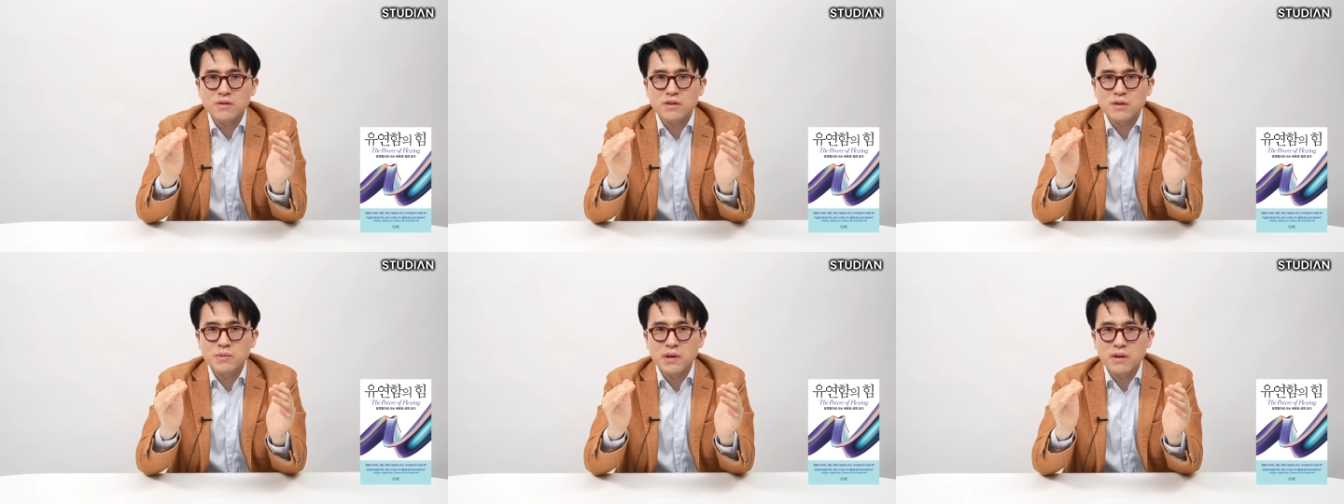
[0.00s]

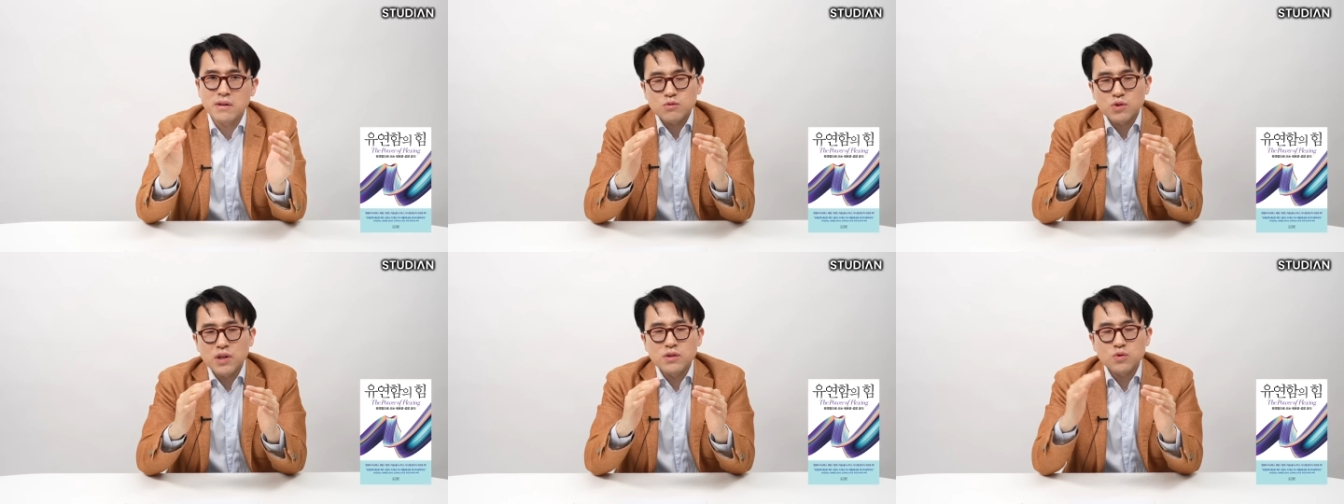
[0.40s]
그러면
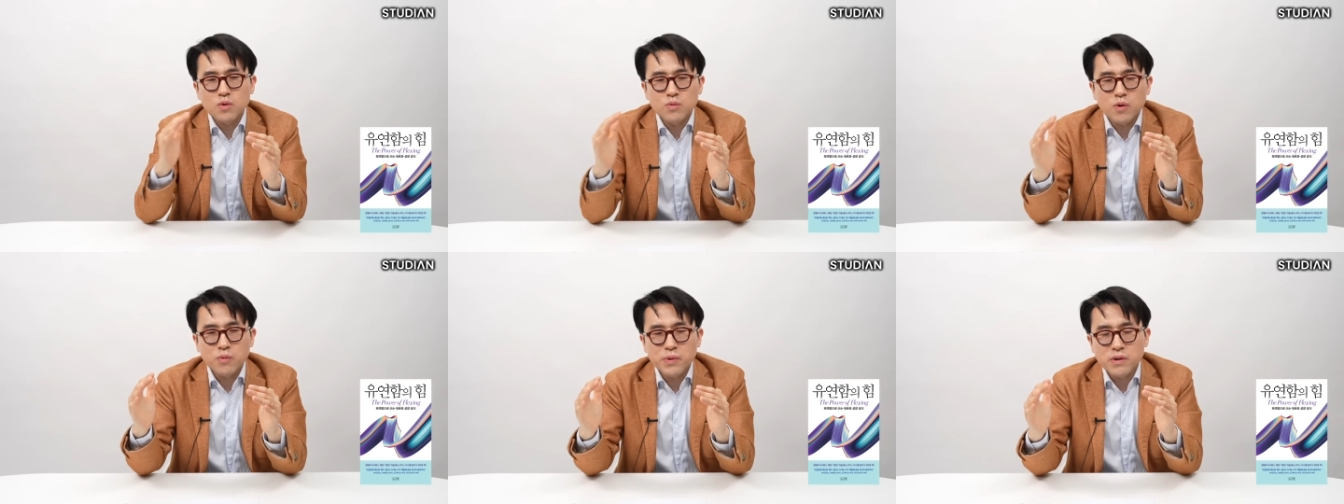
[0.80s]

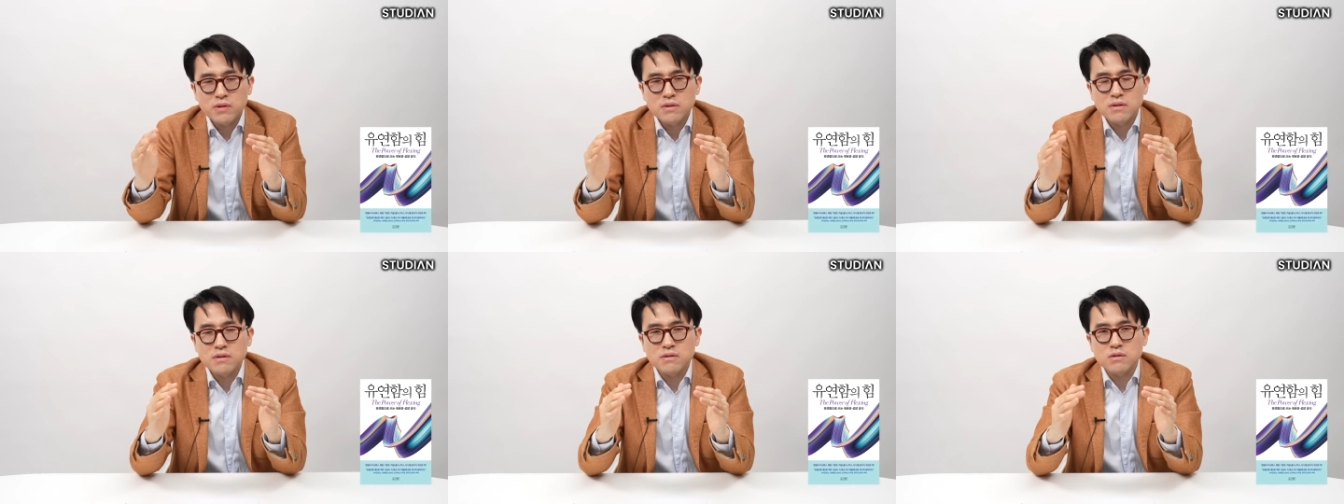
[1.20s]
최종
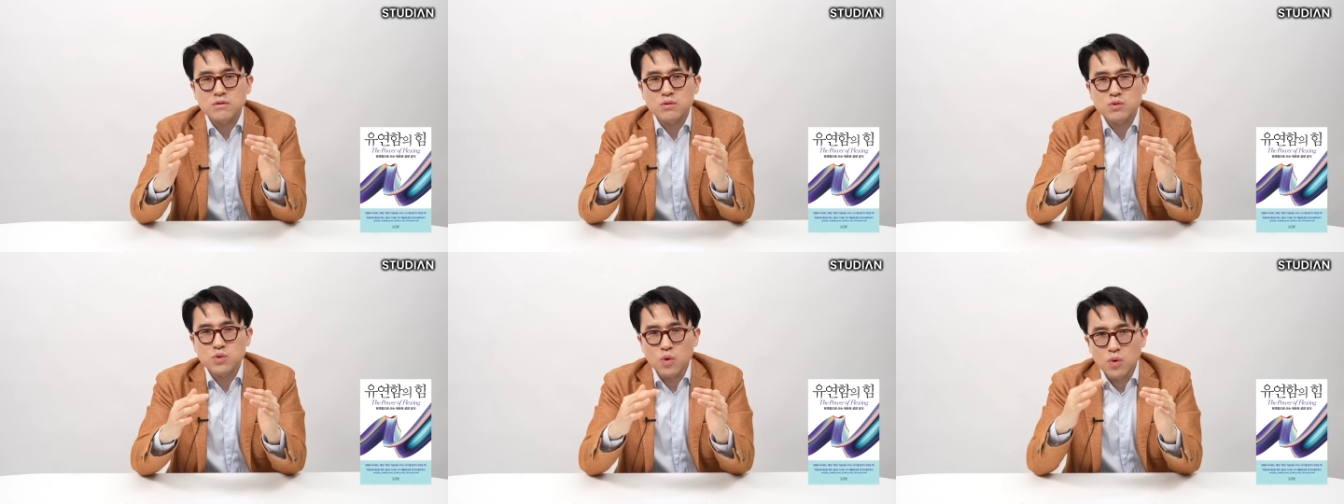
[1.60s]

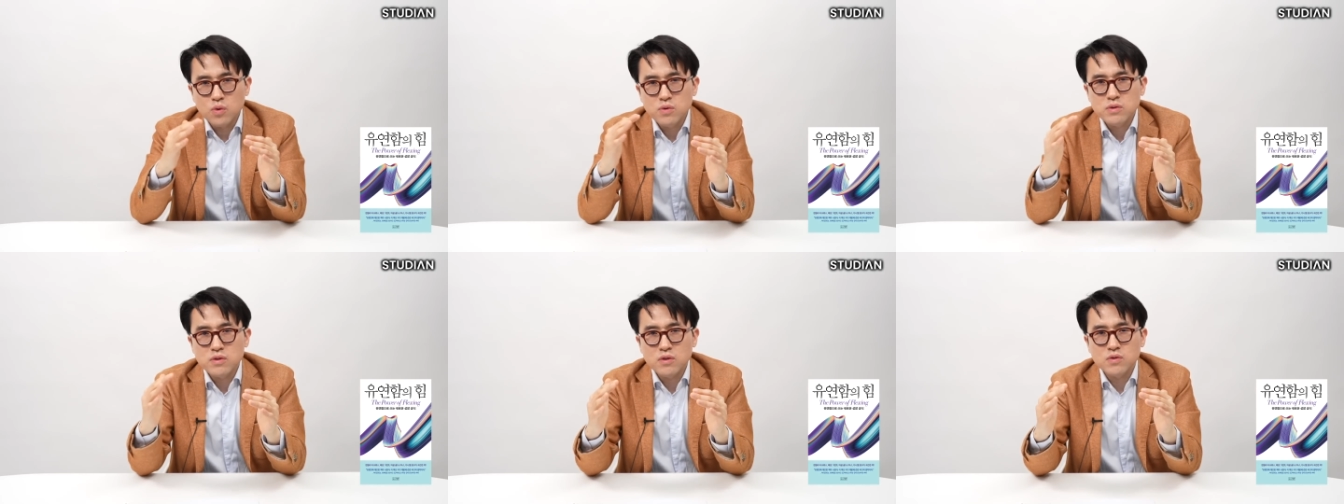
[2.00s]
목표는
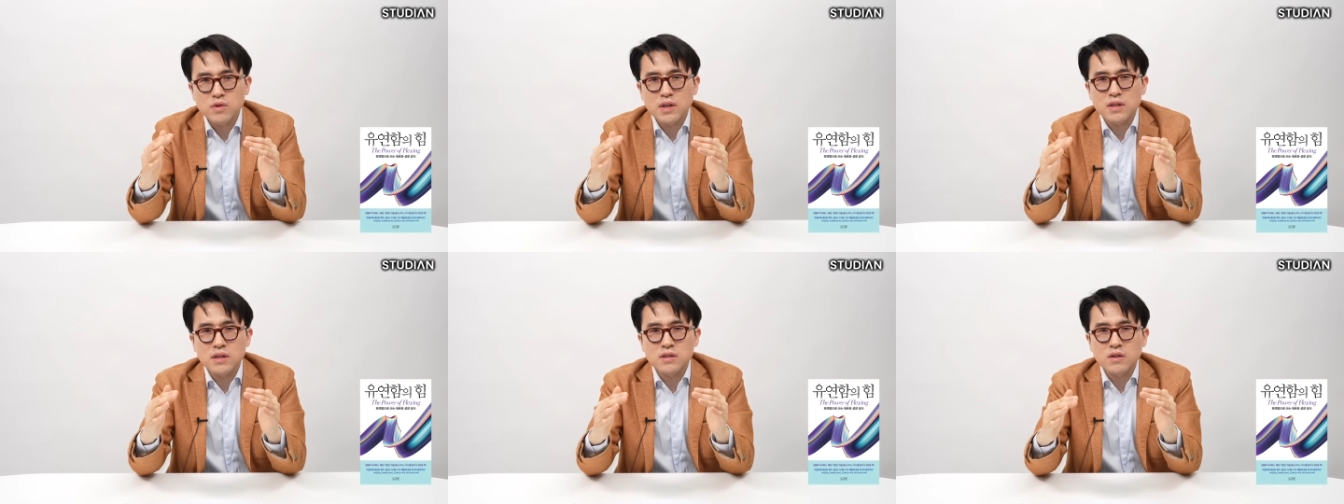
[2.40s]
좋은
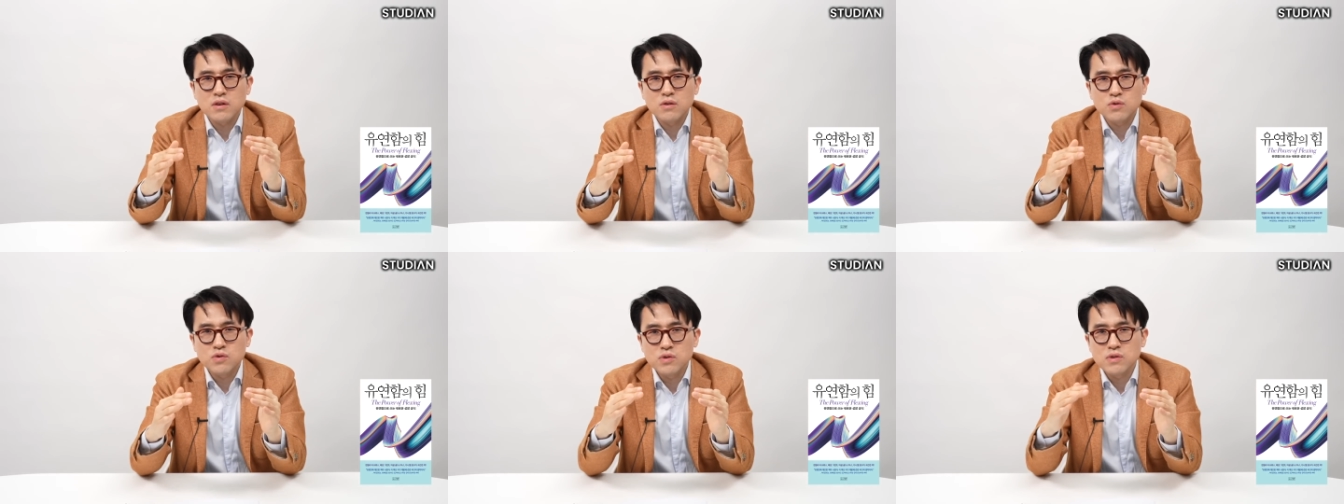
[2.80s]
선수가
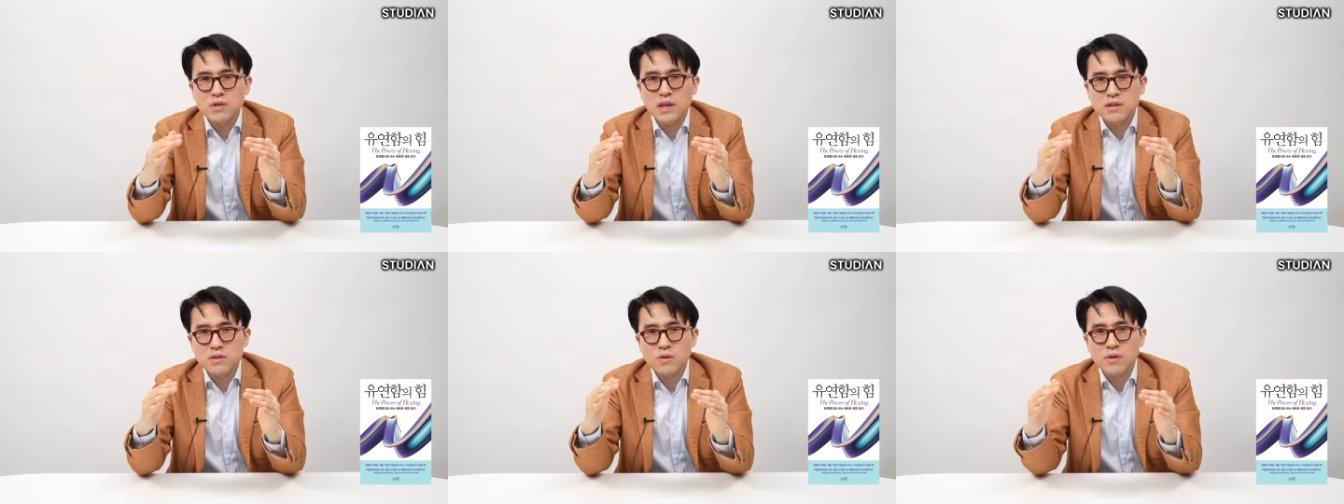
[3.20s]
돼서
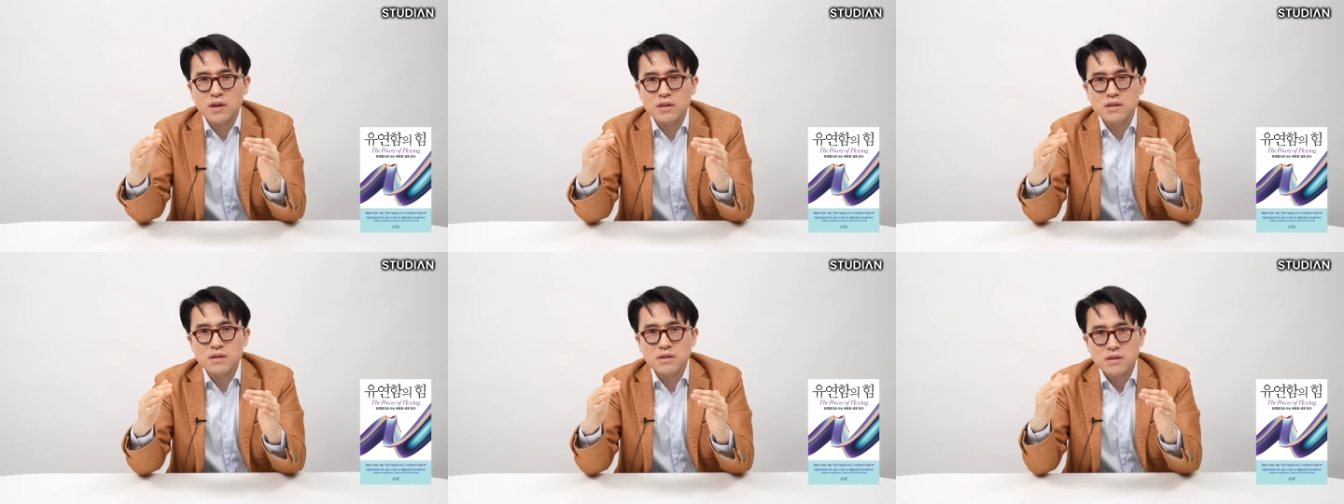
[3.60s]
훌륭한
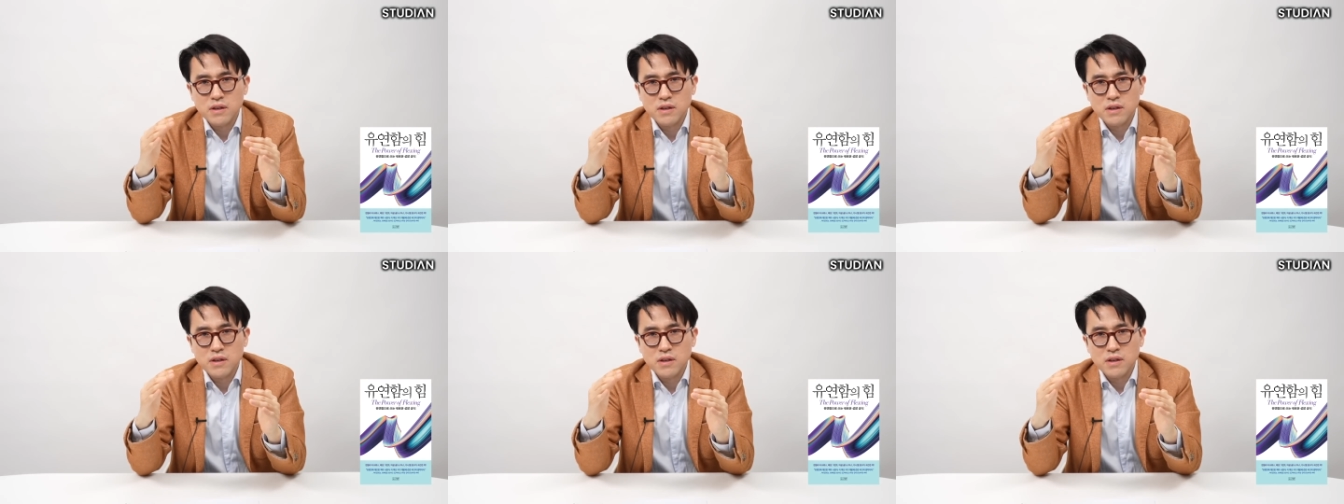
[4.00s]
성과를